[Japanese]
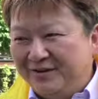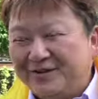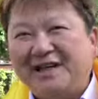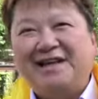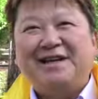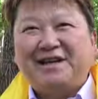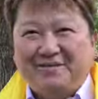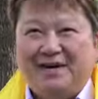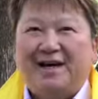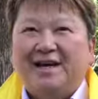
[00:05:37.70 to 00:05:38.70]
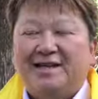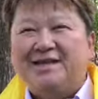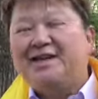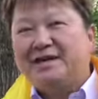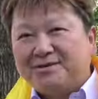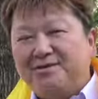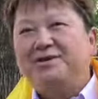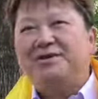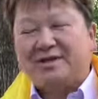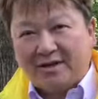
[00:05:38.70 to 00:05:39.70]
具体的には生活
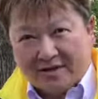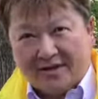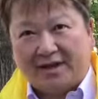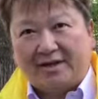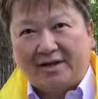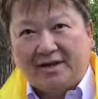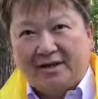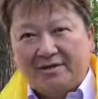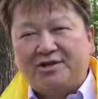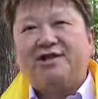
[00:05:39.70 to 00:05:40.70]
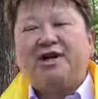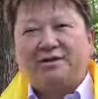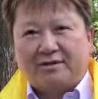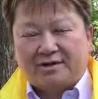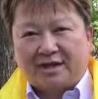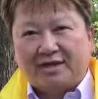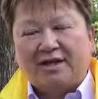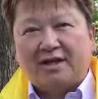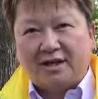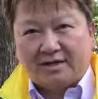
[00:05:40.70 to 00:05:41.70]
困窮者の方の支援をさせて
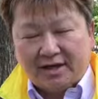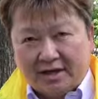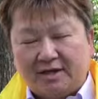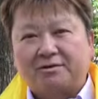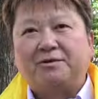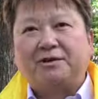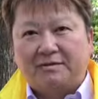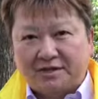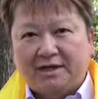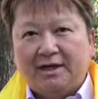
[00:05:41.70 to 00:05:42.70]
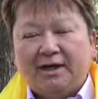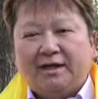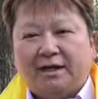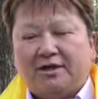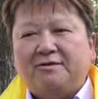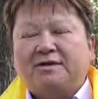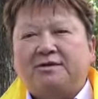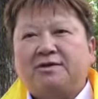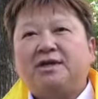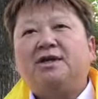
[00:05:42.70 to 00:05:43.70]
いただきたいなと思ってます例えばそ
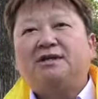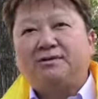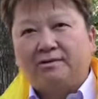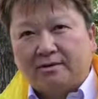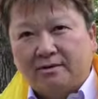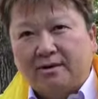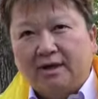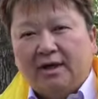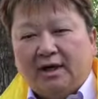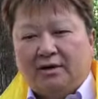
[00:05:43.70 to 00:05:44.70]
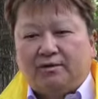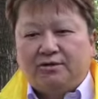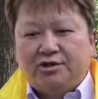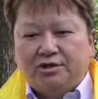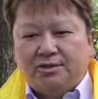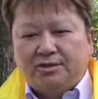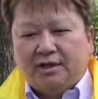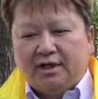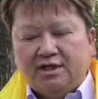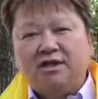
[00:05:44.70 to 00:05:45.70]
の生活保護のあの
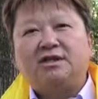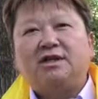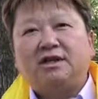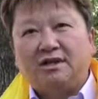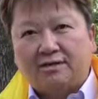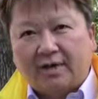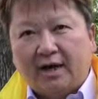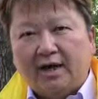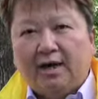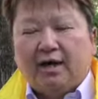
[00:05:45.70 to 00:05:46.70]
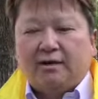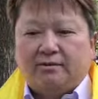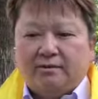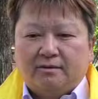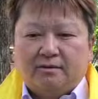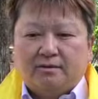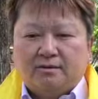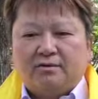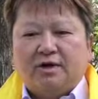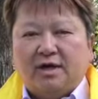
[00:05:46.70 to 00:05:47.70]
申請ですとかあの
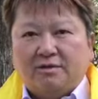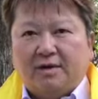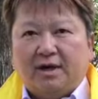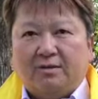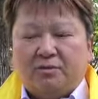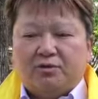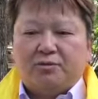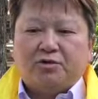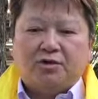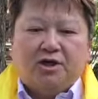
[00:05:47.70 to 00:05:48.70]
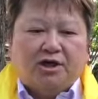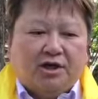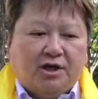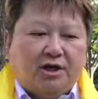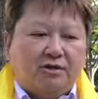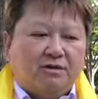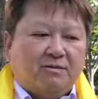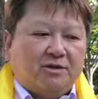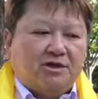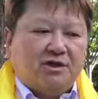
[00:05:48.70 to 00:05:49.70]
党内にはもともと
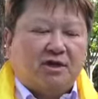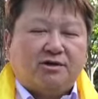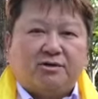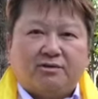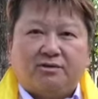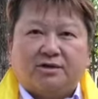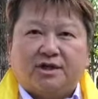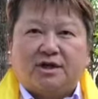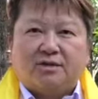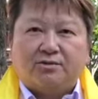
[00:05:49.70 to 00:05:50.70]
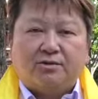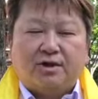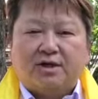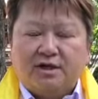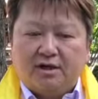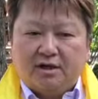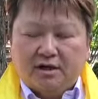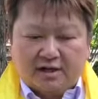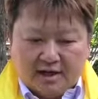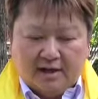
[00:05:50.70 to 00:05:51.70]
船橋市役所の生活保護課に
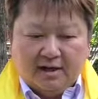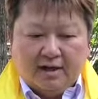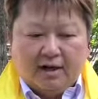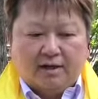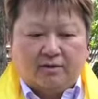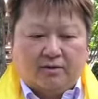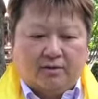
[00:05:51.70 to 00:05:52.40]
いたあの